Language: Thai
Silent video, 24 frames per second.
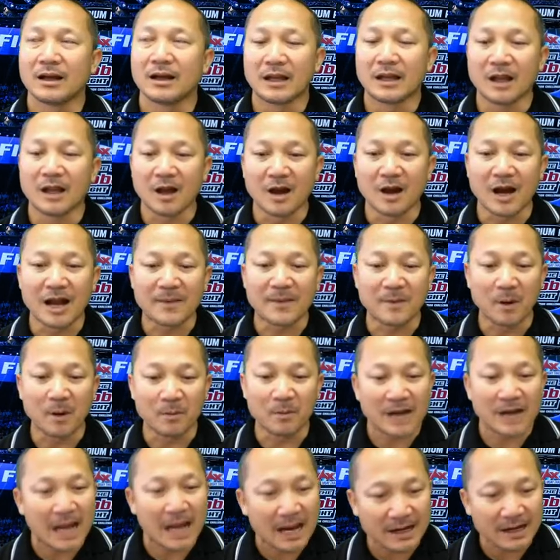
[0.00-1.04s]
รอให้ผม
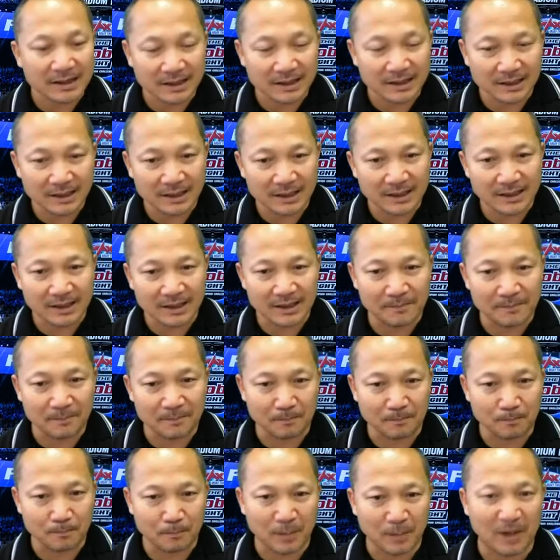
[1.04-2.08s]
ได้
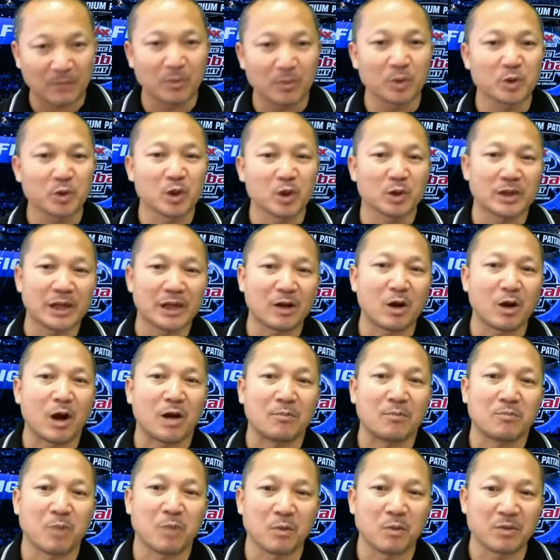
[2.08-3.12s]
เป็นผู้โชคดีก่อน
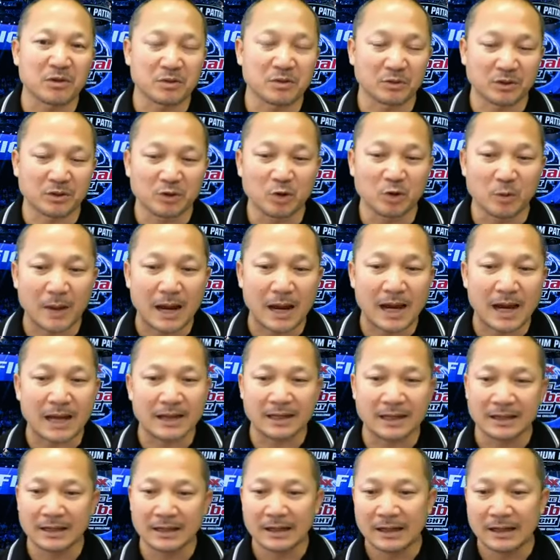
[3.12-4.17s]
ผมจะส่งที่อยู่มาให้
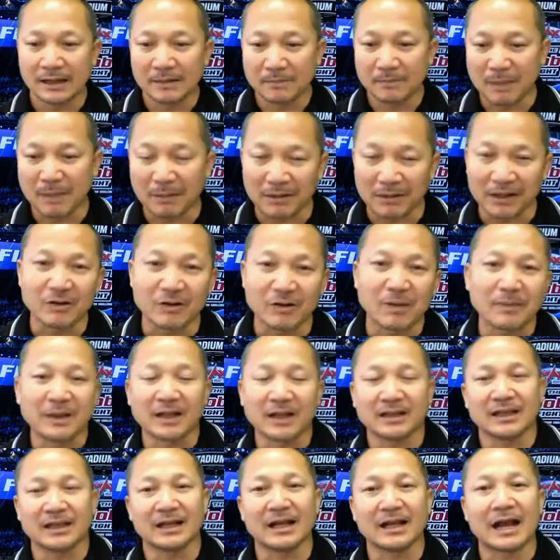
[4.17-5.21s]
แบบนี้ถือว่าผิดก
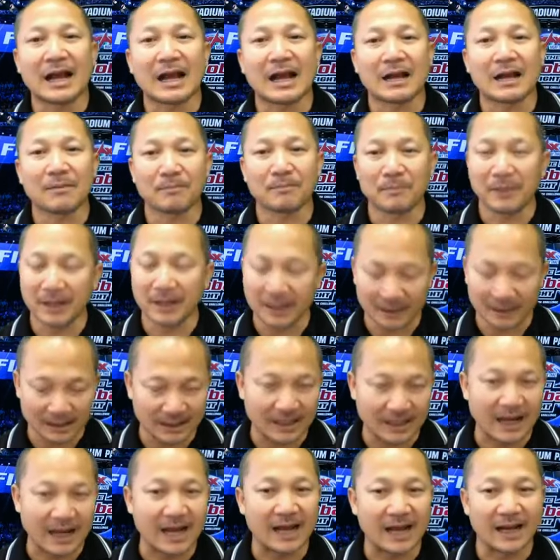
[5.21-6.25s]
ติกาครับผิดกติ
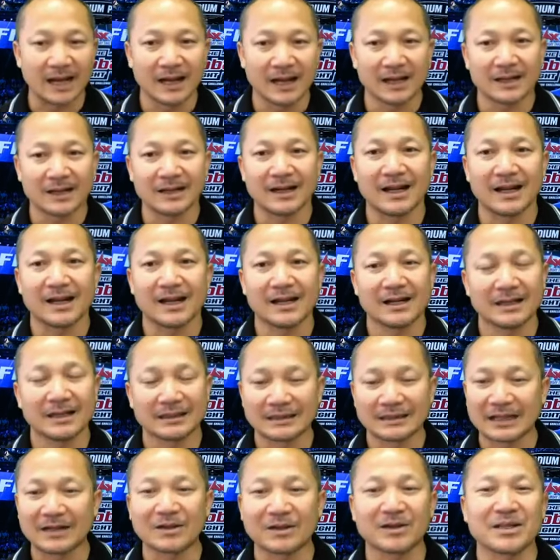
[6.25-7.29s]
กานะ
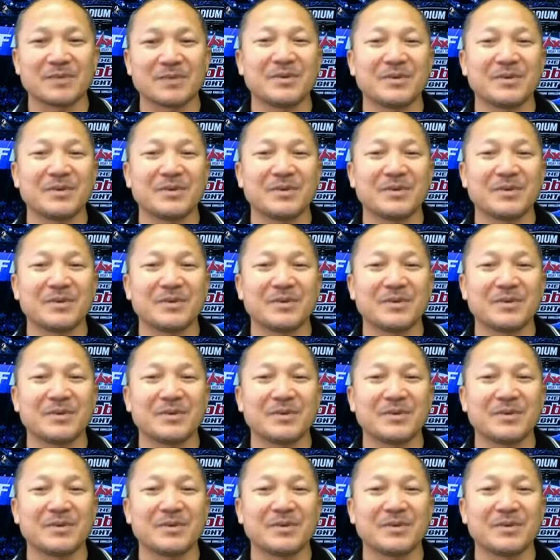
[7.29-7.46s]
ท่านก็จะไม่